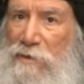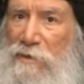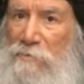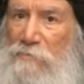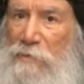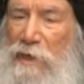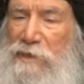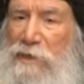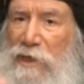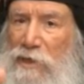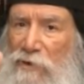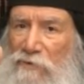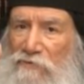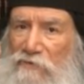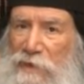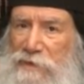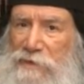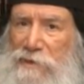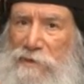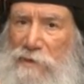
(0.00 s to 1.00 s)
pendant le
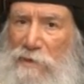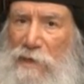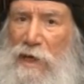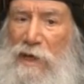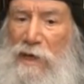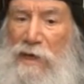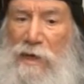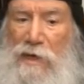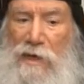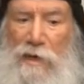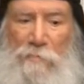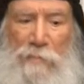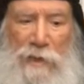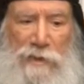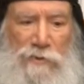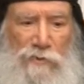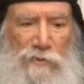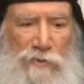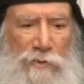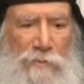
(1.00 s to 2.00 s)
festin
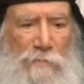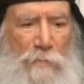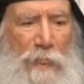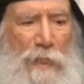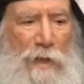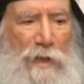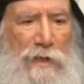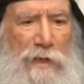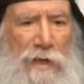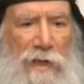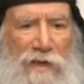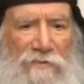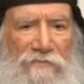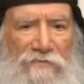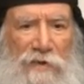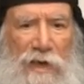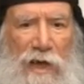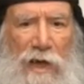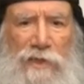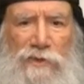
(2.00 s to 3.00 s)
parce que ils
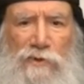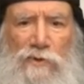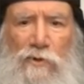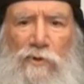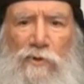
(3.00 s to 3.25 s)
viennent, ils sont